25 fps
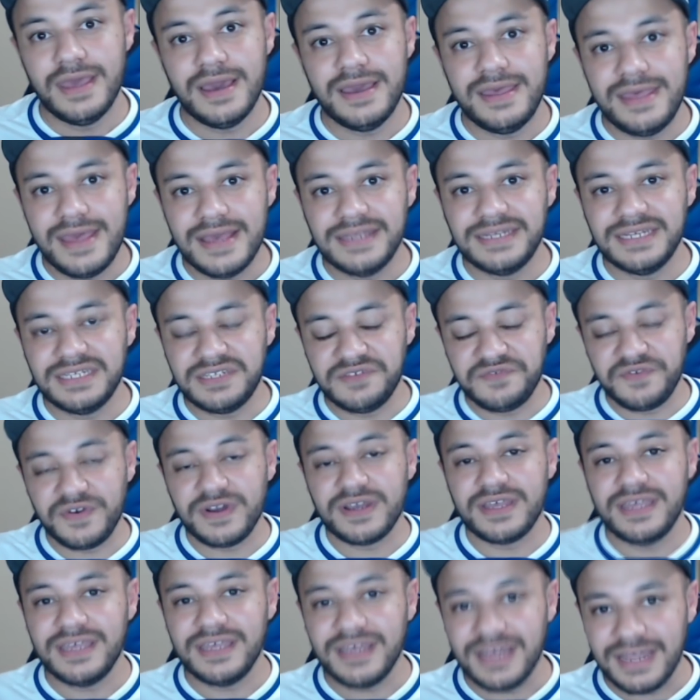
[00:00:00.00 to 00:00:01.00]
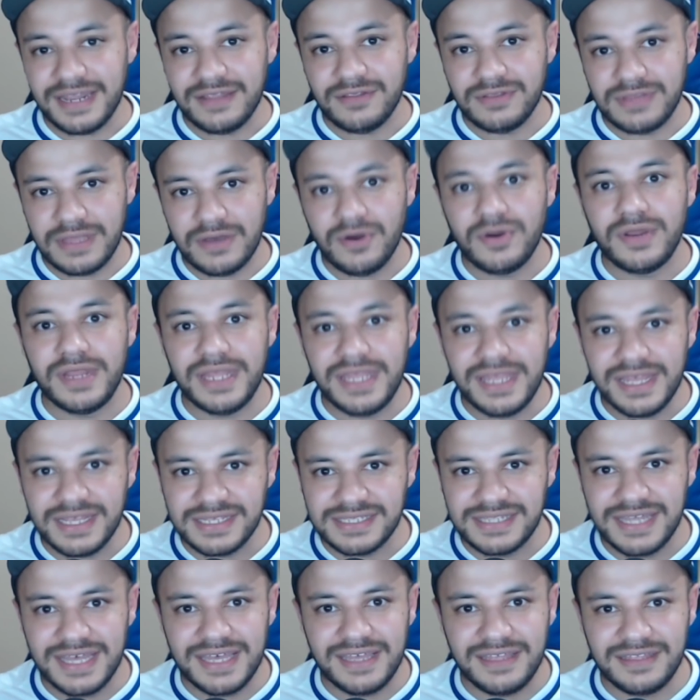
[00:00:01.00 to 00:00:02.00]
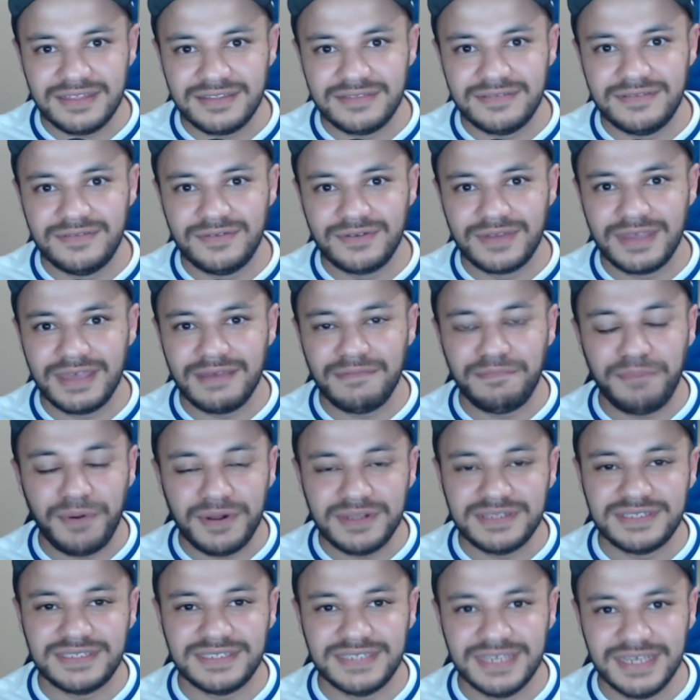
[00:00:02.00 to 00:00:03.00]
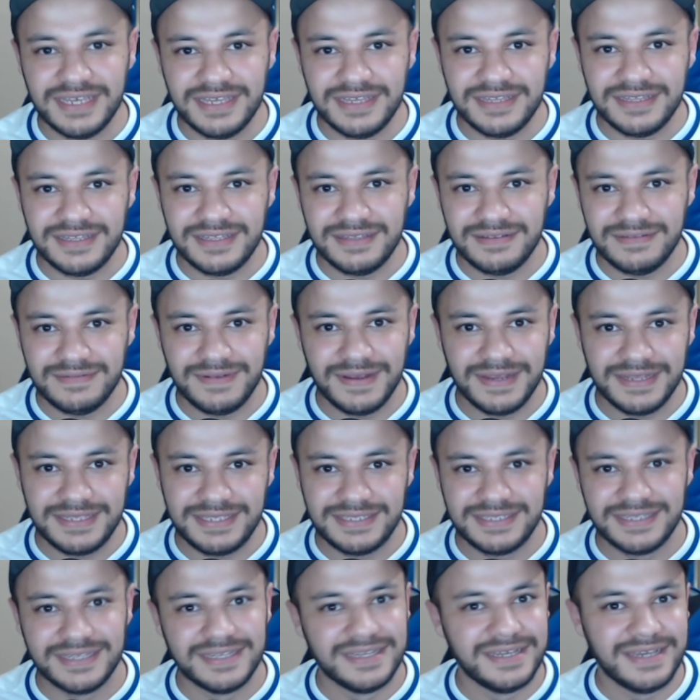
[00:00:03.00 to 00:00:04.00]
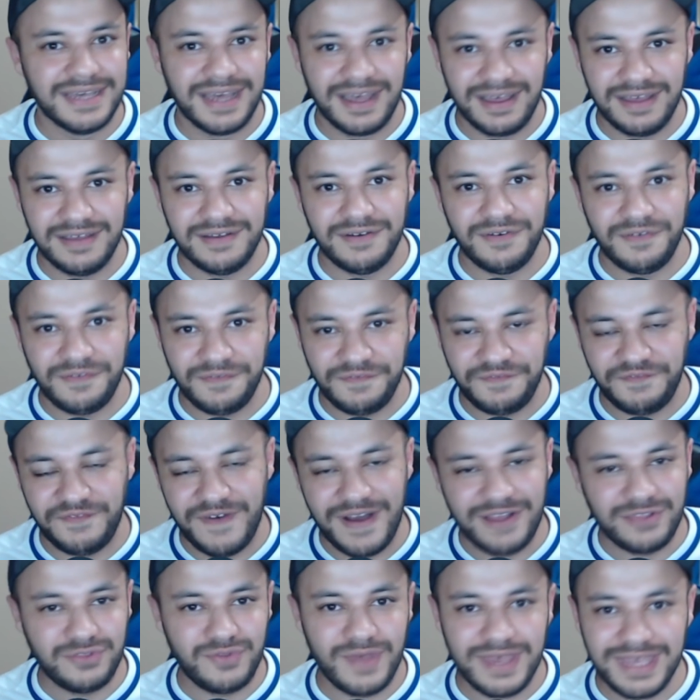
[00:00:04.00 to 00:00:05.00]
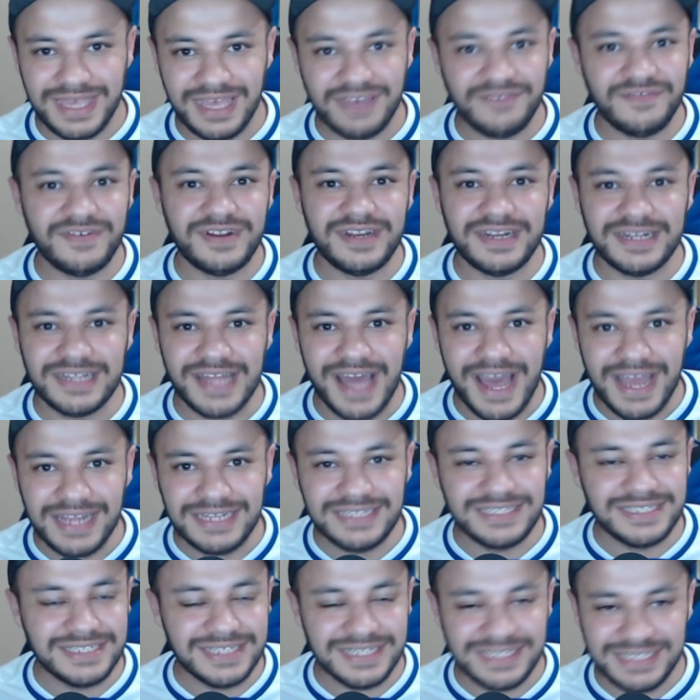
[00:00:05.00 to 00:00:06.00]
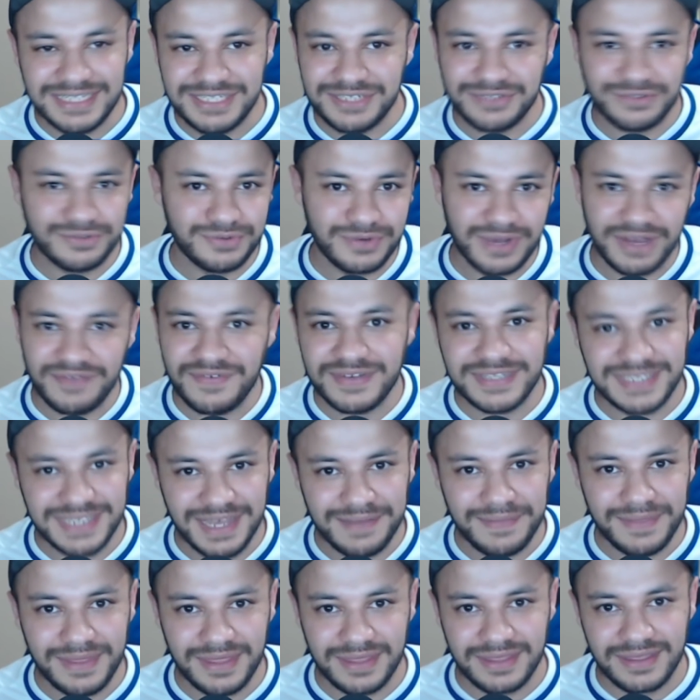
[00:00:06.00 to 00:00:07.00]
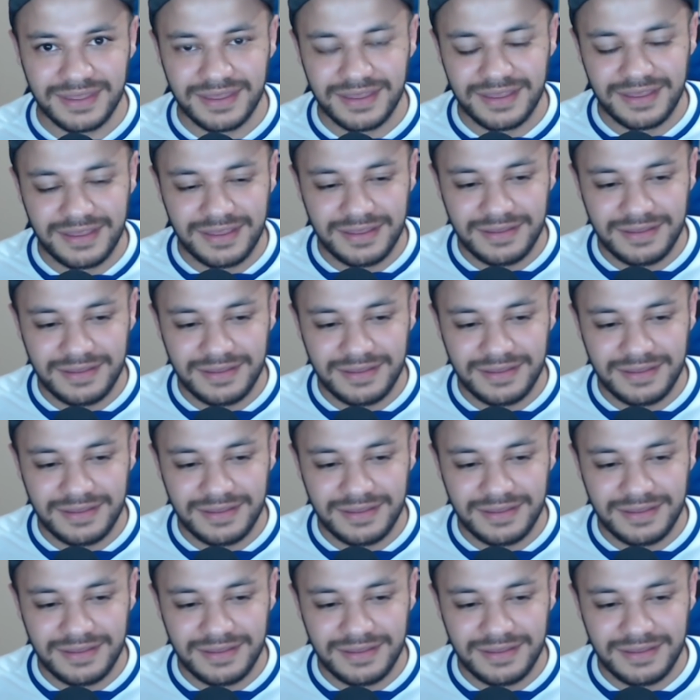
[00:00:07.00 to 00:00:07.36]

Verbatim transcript: E aí a gente foi aqui criando teorias, né, do que pode ser, mas a, o fato é que a verdade a gente nunca vai saber.